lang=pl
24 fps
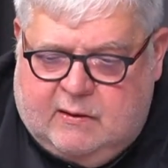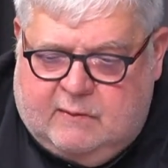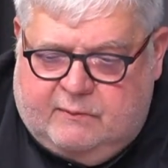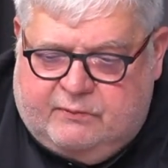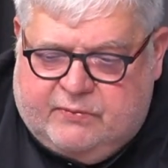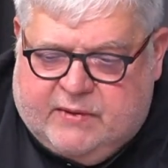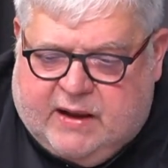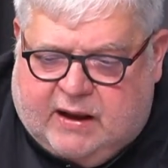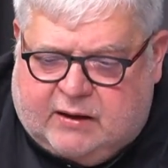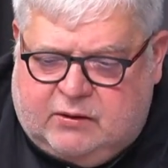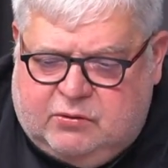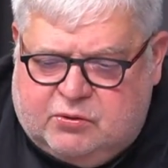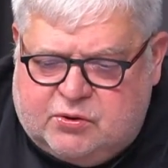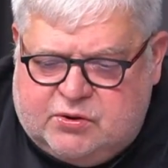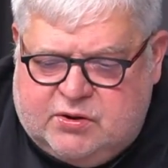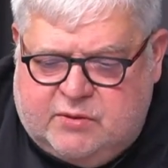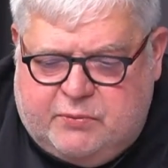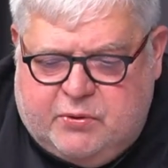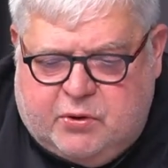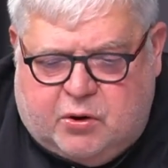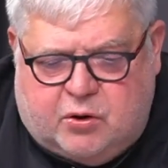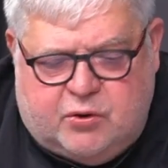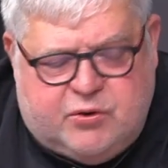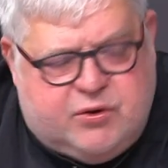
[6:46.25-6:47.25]
na to,
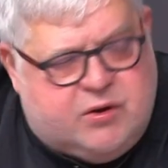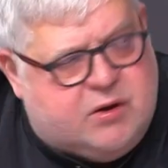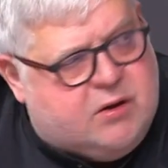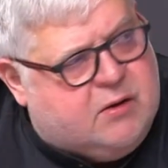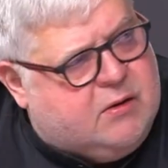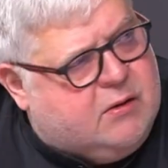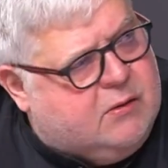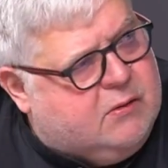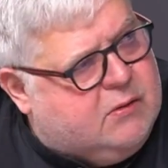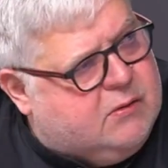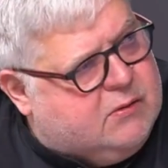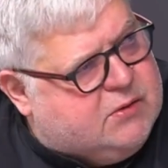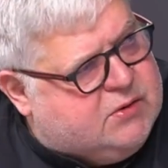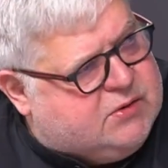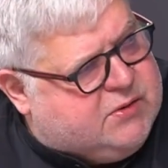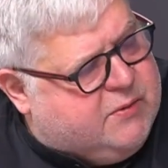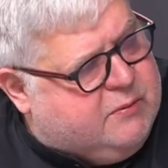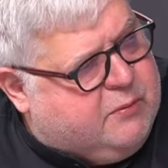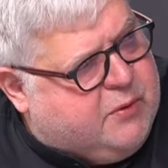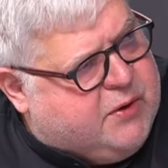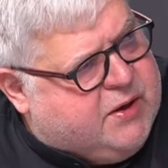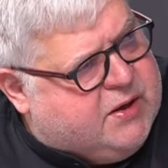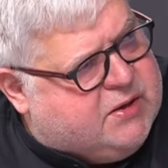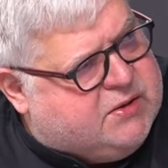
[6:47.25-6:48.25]
żeby oni żeby
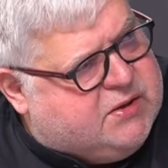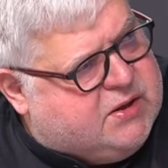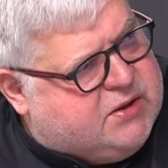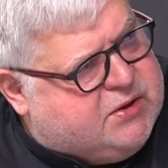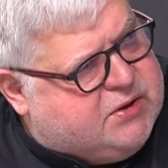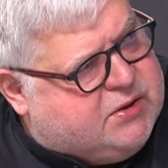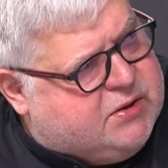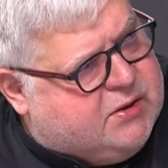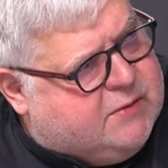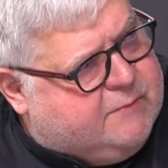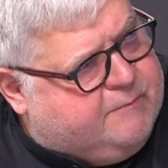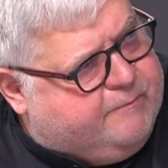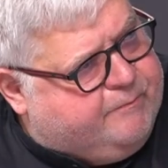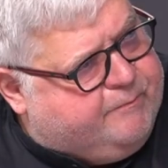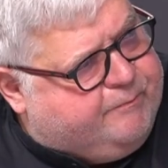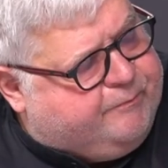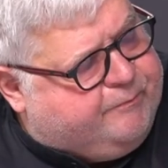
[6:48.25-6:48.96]
moje dzieci